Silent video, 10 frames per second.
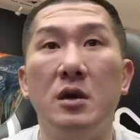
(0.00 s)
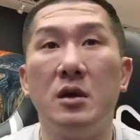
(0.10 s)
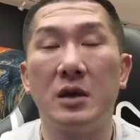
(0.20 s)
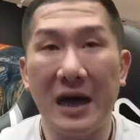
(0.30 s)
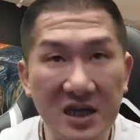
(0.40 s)

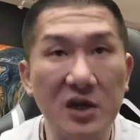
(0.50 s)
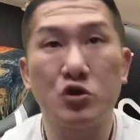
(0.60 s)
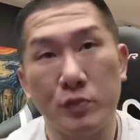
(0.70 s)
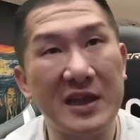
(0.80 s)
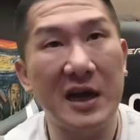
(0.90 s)
啊，这个
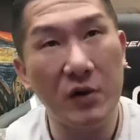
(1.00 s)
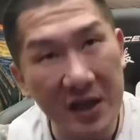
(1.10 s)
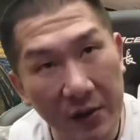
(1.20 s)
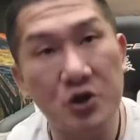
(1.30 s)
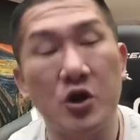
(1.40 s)
主办单位
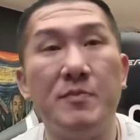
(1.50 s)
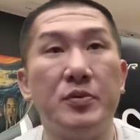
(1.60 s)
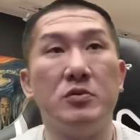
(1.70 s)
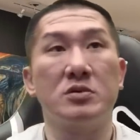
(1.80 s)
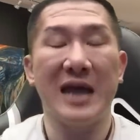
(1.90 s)
他会宣
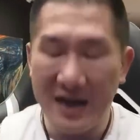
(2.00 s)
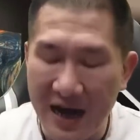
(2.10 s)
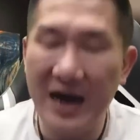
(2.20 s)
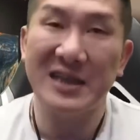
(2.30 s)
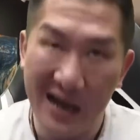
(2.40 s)
布大
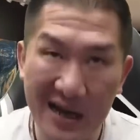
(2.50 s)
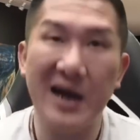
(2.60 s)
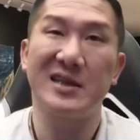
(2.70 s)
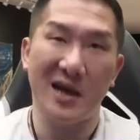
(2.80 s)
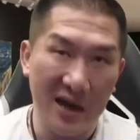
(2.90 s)
咖大咖
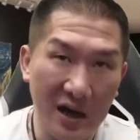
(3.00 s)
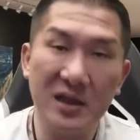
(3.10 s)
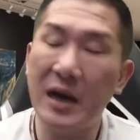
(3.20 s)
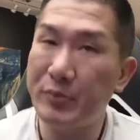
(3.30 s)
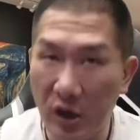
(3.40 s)
大咖，
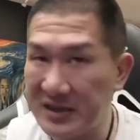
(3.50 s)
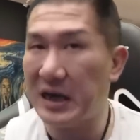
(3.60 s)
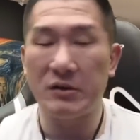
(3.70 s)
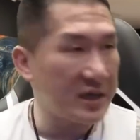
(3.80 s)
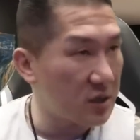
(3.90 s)
他不会
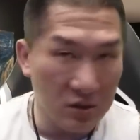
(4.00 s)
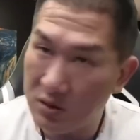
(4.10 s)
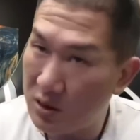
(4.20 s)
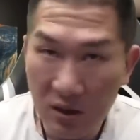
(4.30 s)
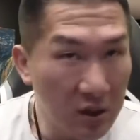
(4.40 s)
找那
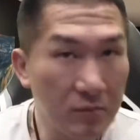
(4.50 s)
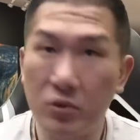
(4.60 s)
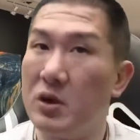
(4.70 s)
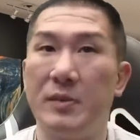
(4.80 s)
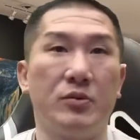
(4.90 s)
种
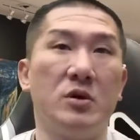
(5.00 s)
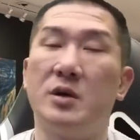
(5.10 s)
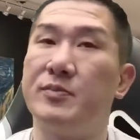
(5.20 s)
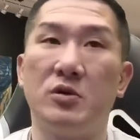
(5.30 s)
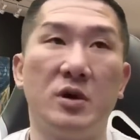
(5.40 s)
不会不会
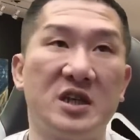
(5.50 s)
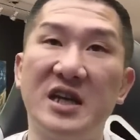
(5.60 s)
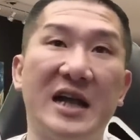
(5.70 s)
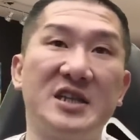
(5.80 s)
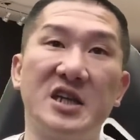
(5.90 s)
不会，既
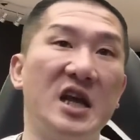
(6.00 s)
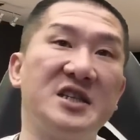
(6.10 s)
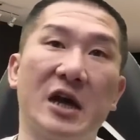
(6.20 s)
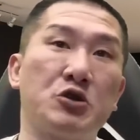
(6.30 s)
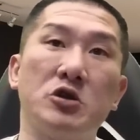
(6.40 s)
然今天
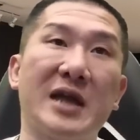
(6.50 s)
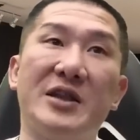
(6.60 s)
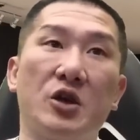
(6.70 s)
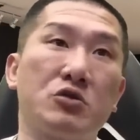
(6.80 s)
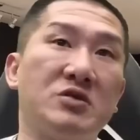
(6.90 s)
小巨蛋
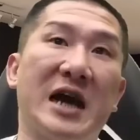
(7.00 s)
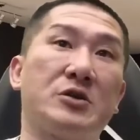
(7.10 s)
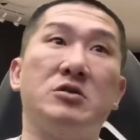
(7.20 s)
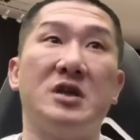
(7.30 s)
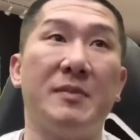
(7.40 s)
都租下
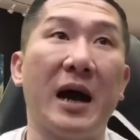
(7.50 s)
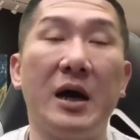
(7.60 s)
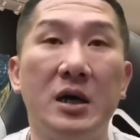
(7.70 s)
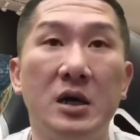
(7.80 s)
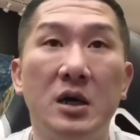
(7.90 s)
去了嘛，
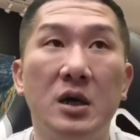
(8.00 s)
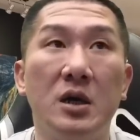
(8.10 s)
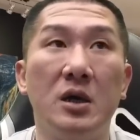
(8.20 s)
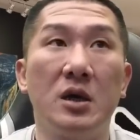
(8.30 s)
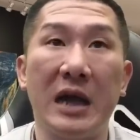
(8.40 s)

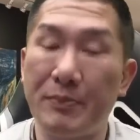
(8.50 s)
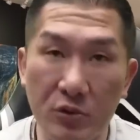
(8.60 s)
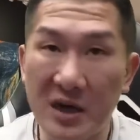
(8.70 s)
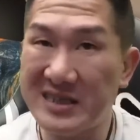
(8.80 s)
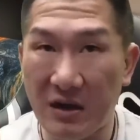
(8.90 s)
他不
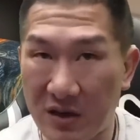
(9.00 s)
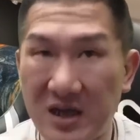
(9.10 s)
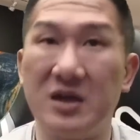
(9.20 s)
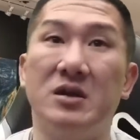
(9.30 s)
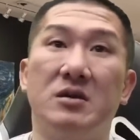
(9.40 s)
会找那
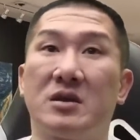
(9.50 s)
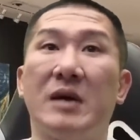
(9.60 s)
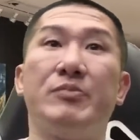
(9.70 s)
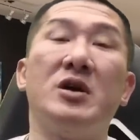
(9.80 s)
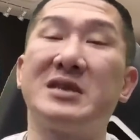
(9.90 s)
个
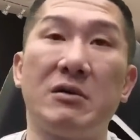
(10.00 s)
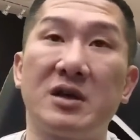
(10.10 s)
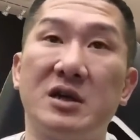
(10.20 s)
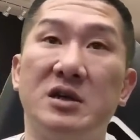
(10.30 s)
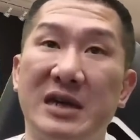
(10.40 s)
他不会找
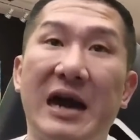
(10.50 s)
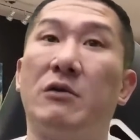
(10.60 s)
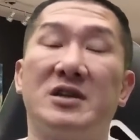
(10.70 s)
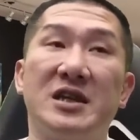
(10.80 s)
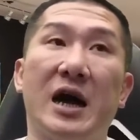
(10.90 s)
那个
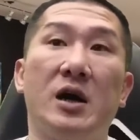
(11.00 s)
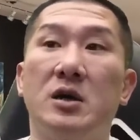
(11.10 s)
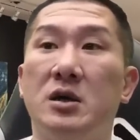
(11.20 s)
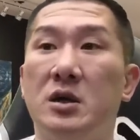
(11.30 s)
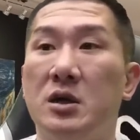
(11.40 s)
鸟的啦，
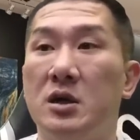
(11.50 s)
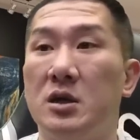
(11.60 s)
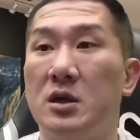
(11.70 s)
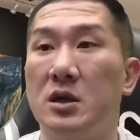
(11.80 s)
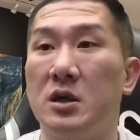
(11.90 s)

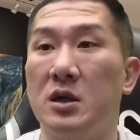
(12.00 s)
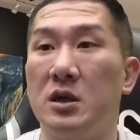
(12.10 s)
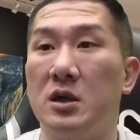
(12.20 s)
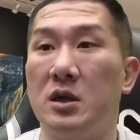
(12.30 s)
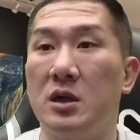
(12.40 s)

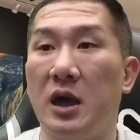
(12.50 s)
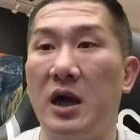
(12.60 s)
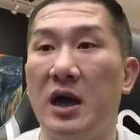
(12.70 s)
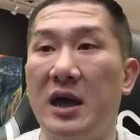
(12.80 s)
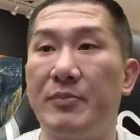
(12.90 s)

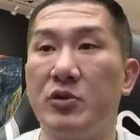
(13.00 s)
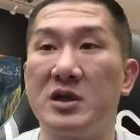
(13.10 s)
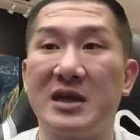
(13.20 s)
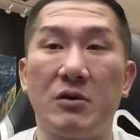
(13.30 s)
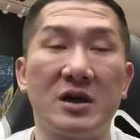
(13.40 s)
哎，他不会
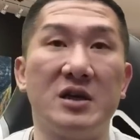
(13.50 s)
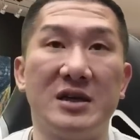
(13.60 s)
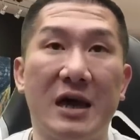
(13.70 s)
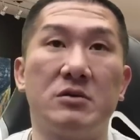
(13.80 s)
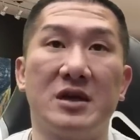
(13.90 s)
找那个
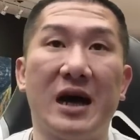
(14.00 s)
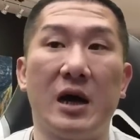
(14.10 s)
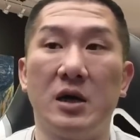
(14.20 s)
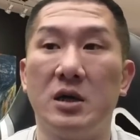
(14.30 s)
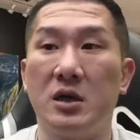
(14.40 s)
鸟的
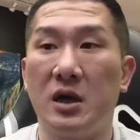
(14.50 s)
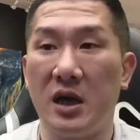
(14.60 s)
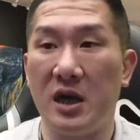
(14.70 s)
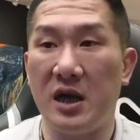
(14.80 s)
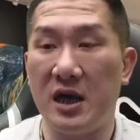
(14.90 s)
啦。
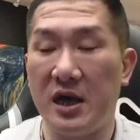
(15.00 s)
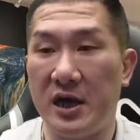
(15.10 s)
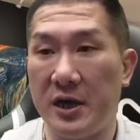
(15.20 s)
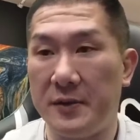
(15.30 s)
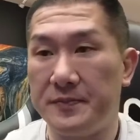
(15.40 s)
哎，